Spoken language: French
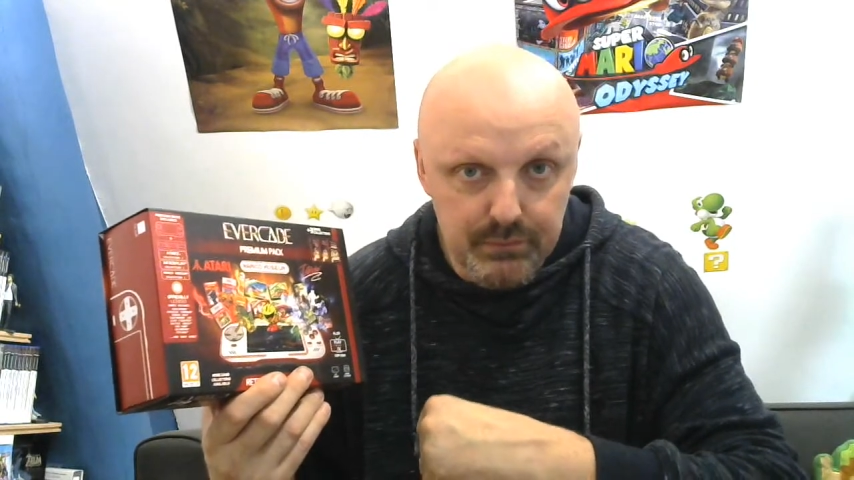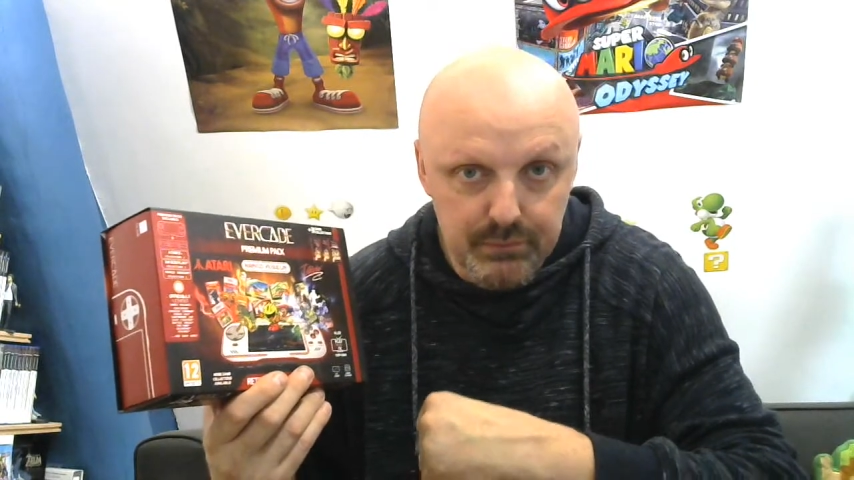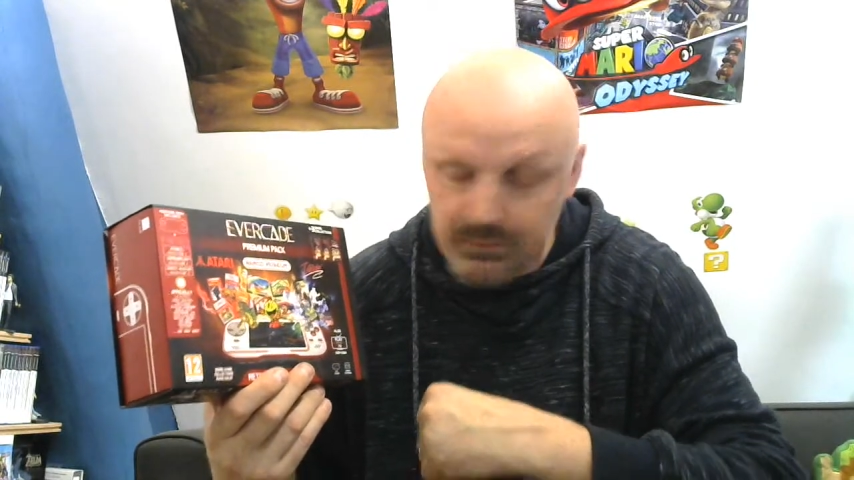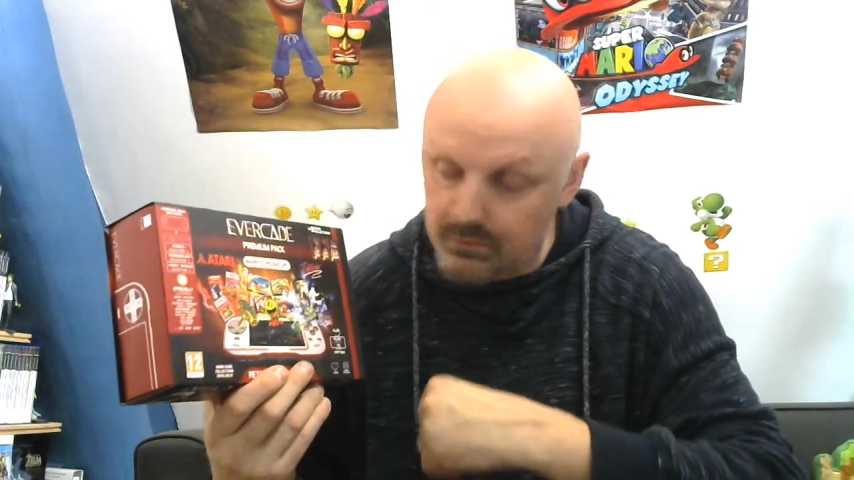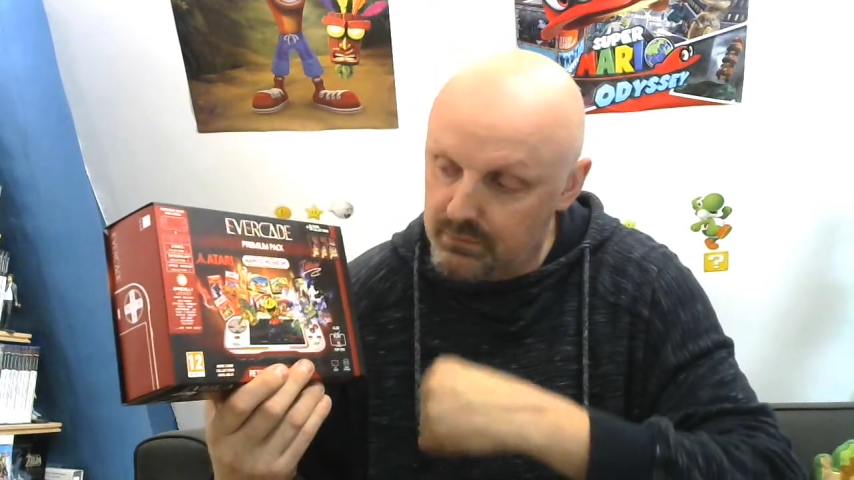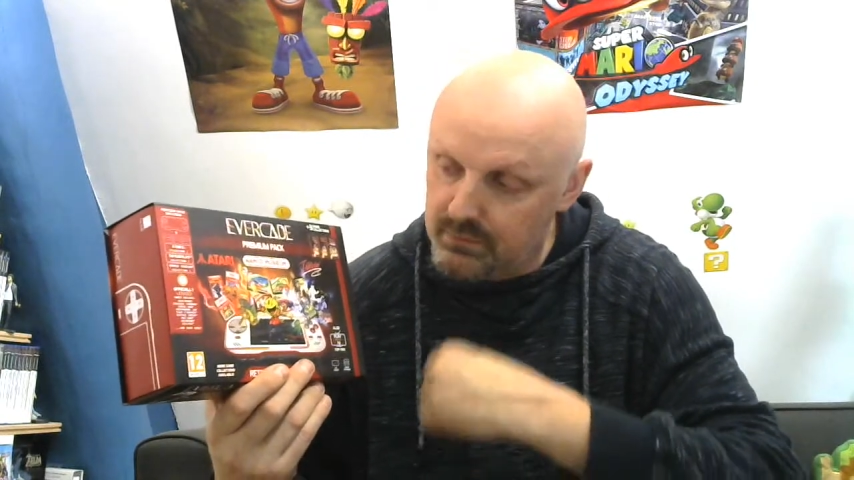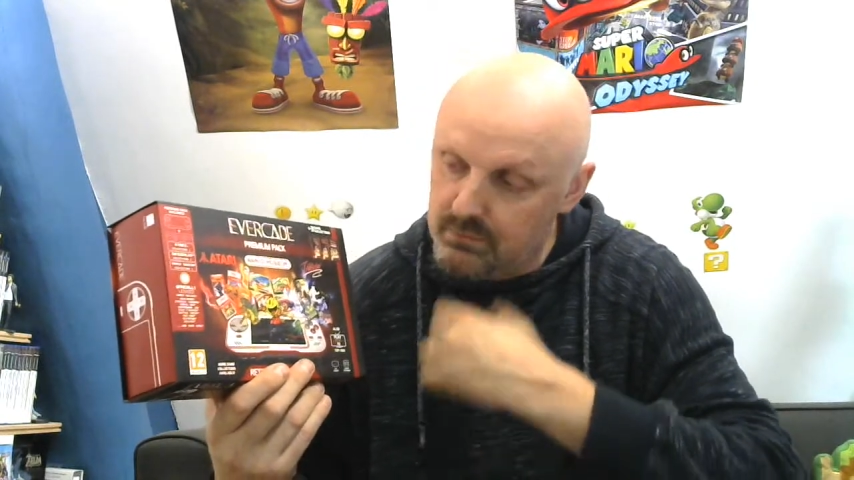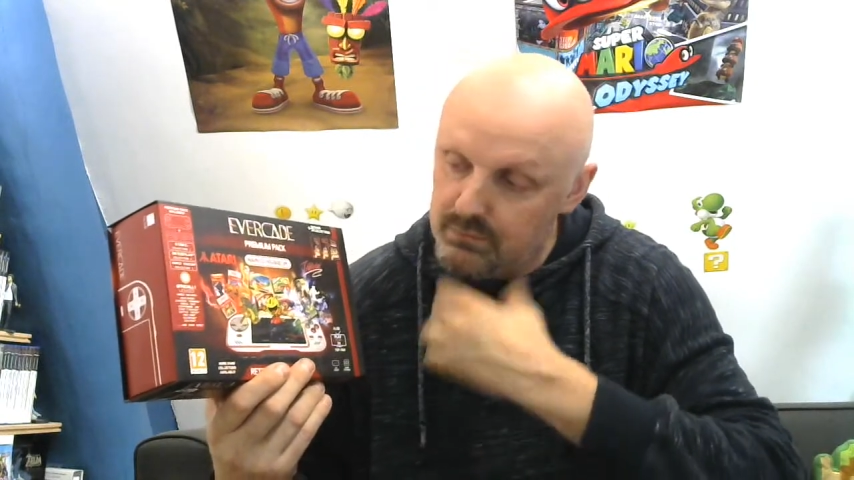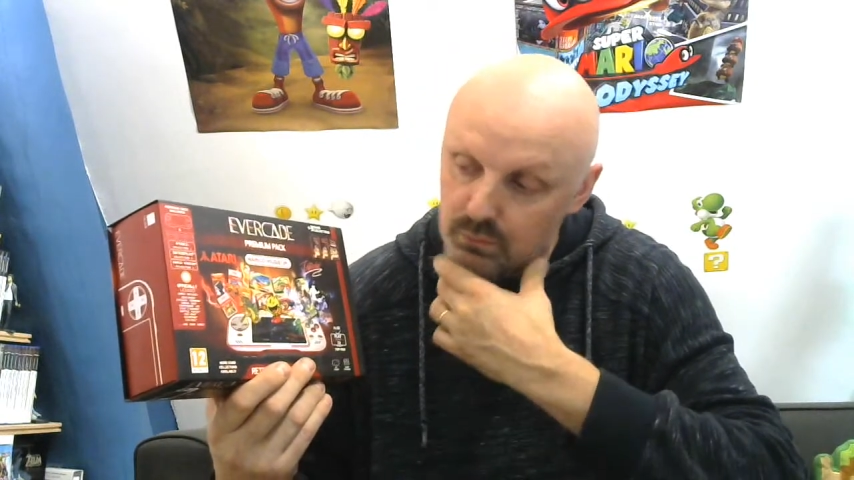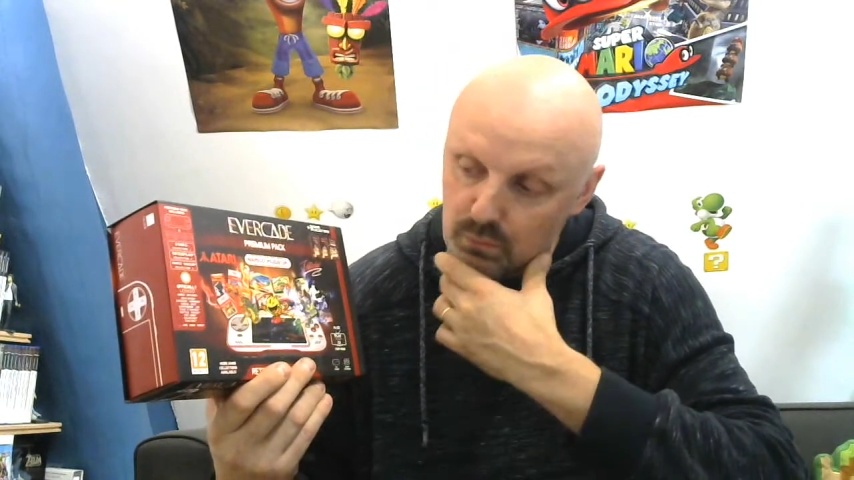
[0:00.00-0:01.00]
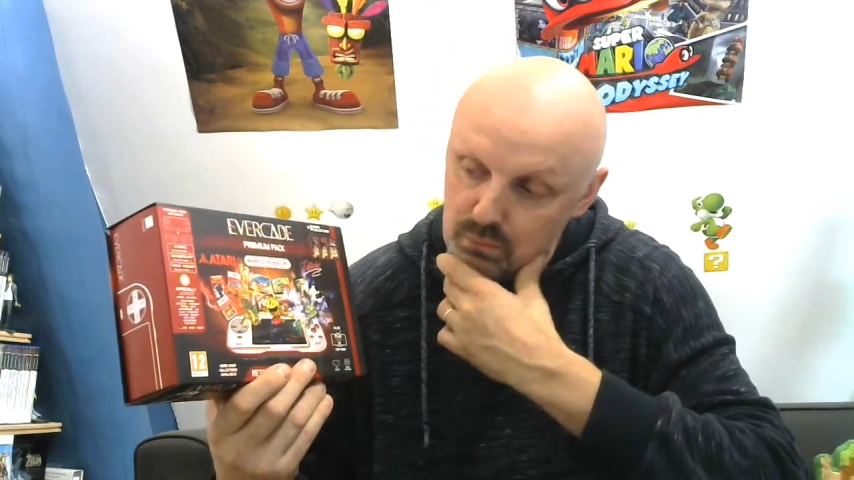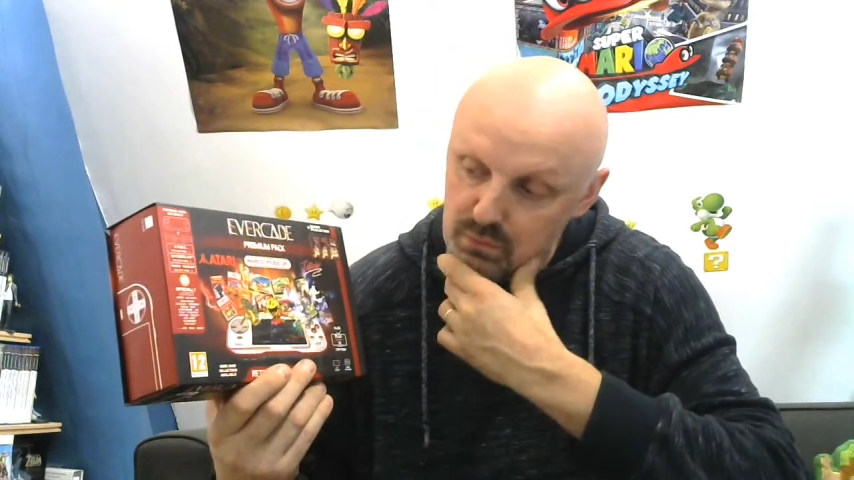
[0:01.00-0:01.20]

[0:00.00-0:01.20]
200 euh, euros.